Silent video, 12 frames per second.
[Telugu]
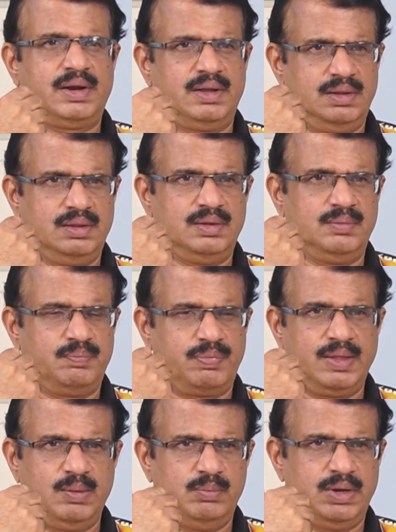అయింది
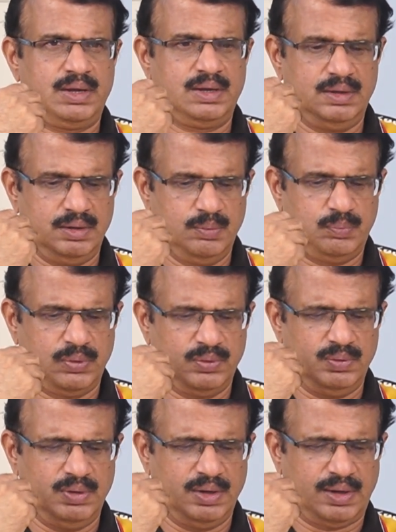ఈ అమ్మాయికి ఇప్పుడు
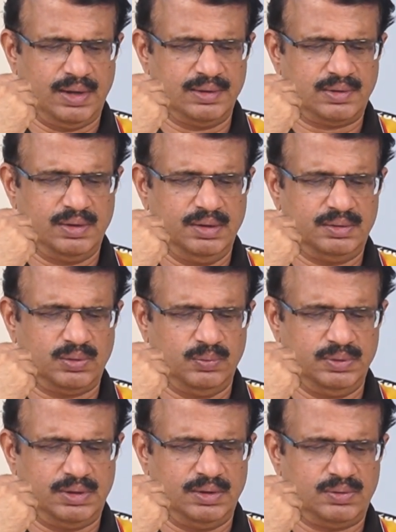ఈ కేసుని
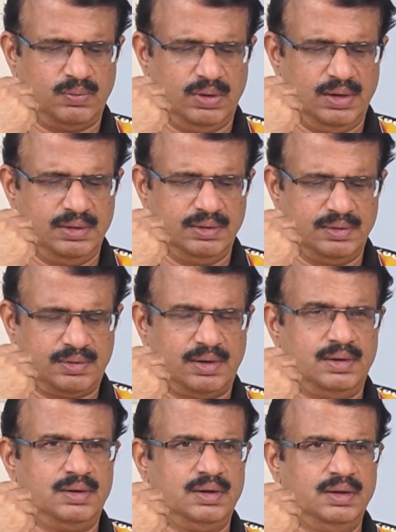తవ్వి తీసి వాళ్ళు ఏం
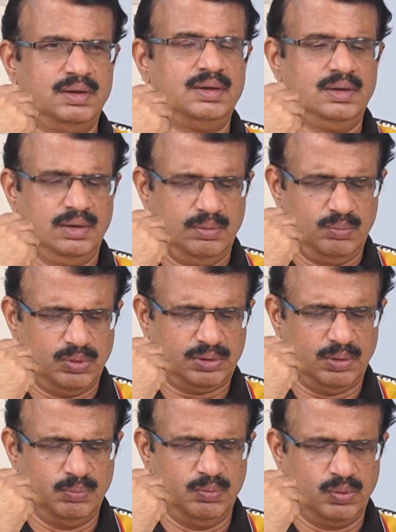చేశారంటే
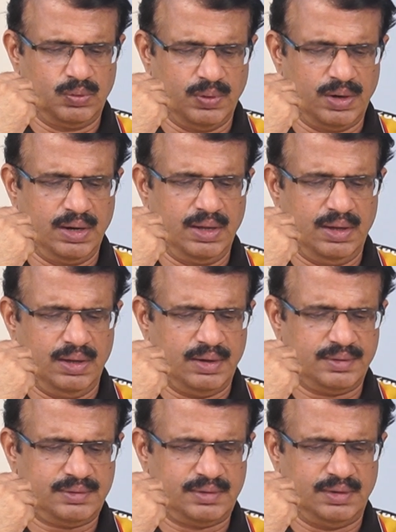మొత్తం ముగ్గురిని
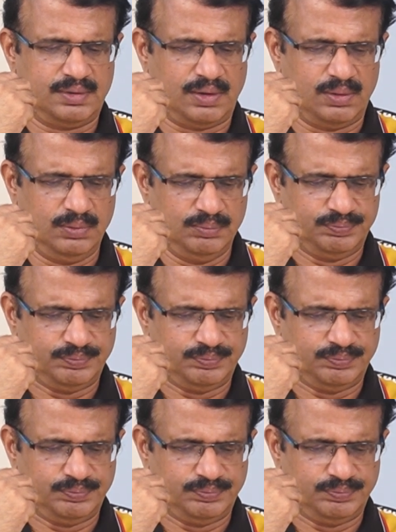అరెస్ట్ చేశారు